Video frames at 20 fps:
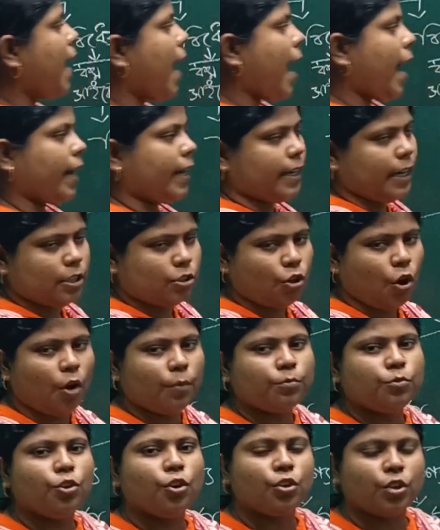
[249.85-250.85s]
যে একটা
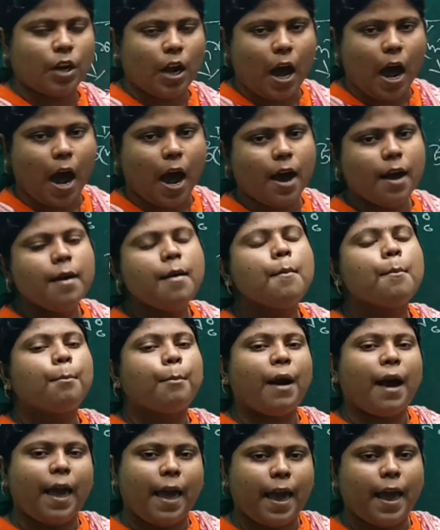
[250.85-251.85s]
শব্দ না
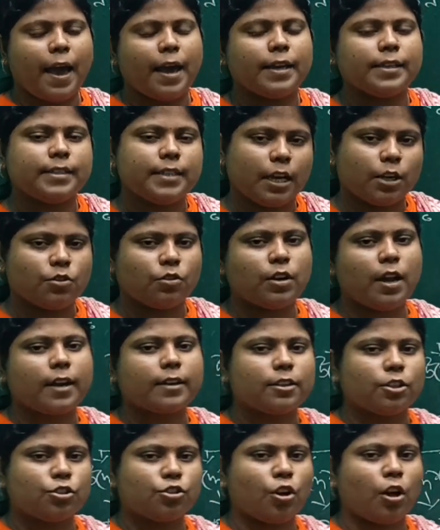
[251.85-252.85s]
বা হ্যাঁ যে কোনো
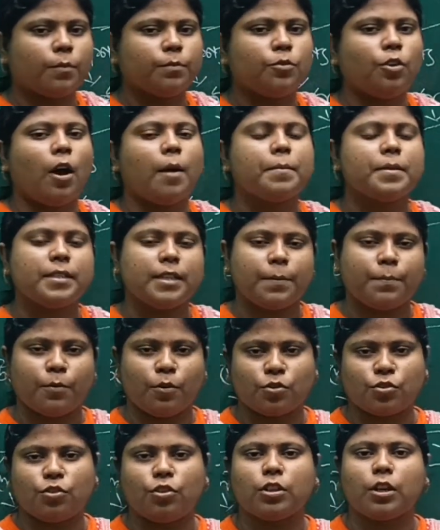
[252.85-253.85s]
একটা শব্দ আমি যে
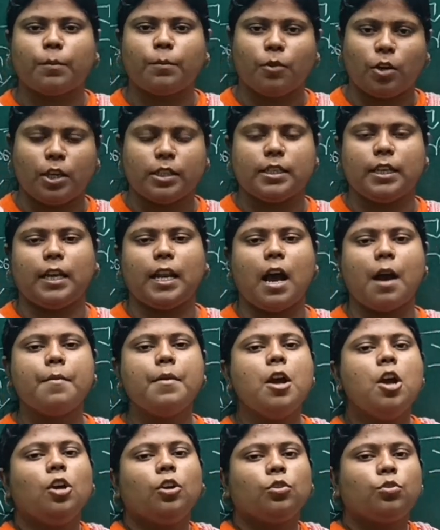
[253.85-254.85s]
প্রশ্নটা বলেছিলাম
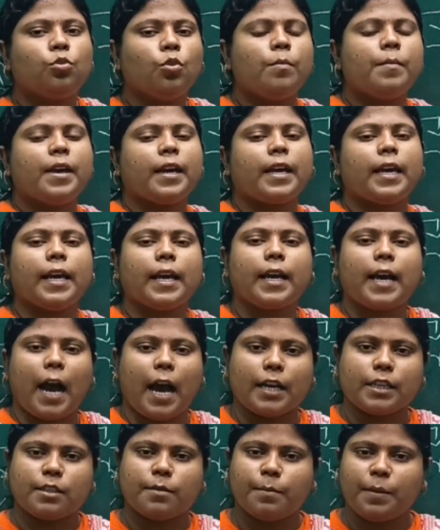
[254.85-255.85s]
তুমি কি
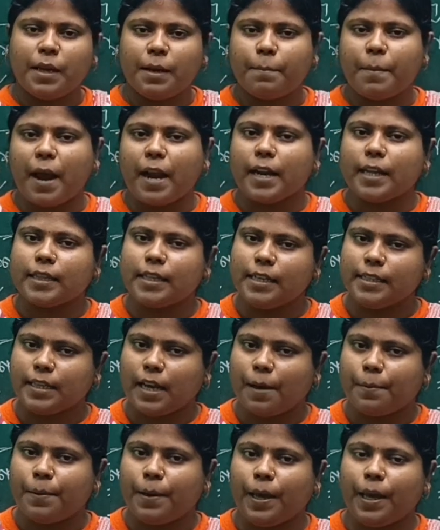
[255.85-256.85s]
কাশ্মীর বেড়াতে
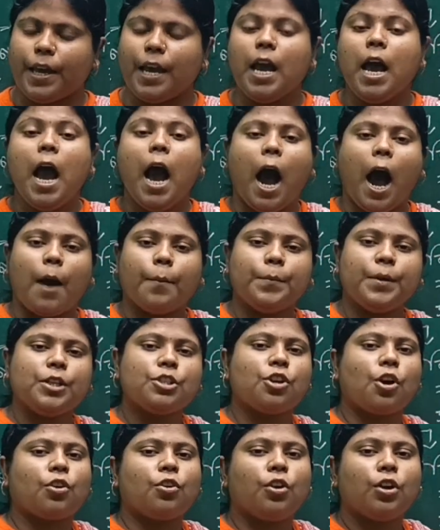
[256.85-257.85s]
যাবে আমি
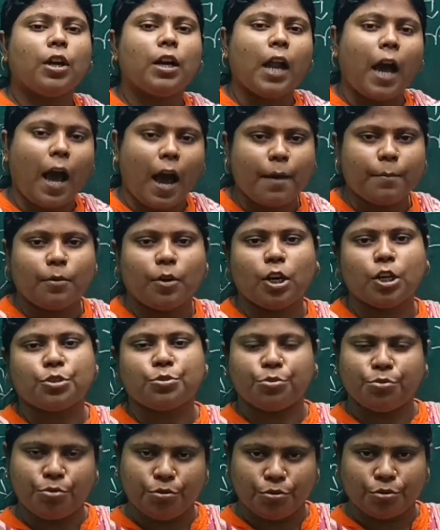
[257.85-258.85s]
যখন না বলে
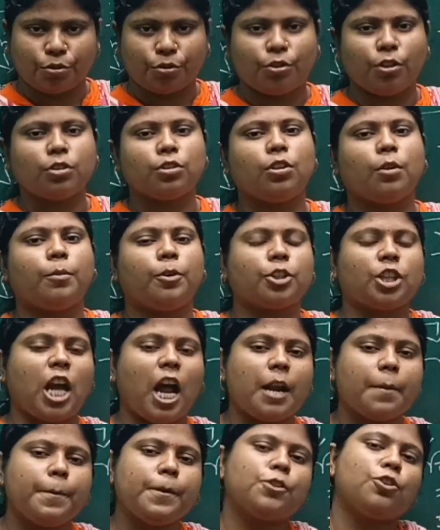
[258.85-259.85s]
শুধু উত্তর দেবো
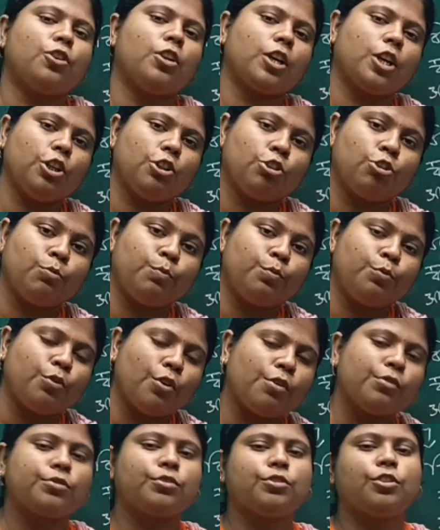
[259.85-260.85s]
তার পিছনে কিন্তু
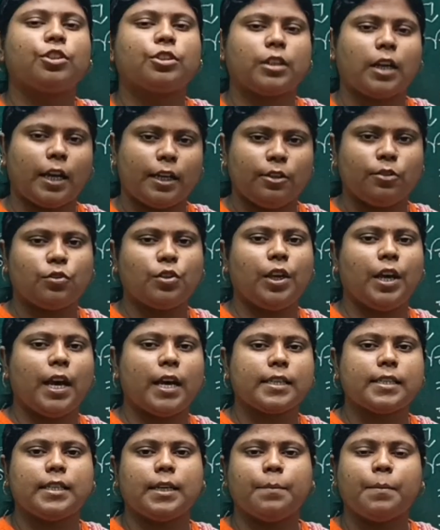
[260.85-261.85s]
পুরো উত্তরটাই লুকিয়ে
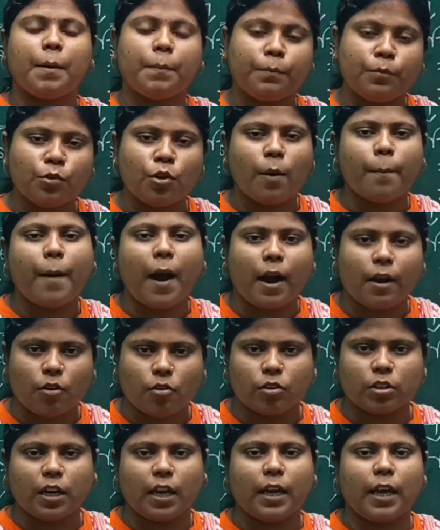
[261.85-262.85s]
আছে বা পুরো
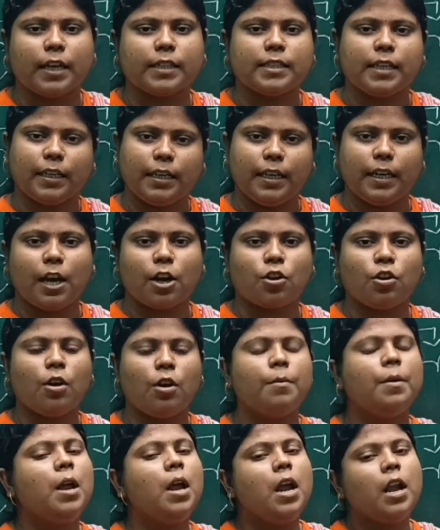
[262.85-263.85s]
বাক্যটাই আছে
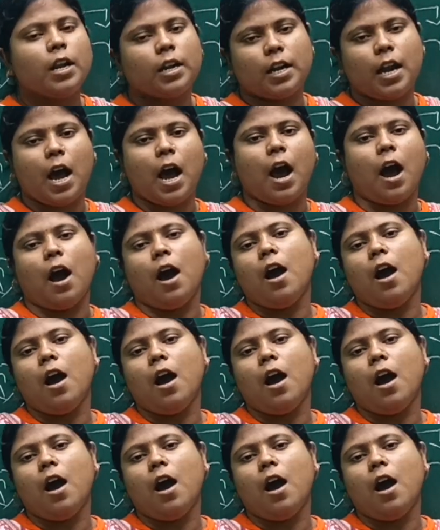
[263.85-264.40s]
কীরকম না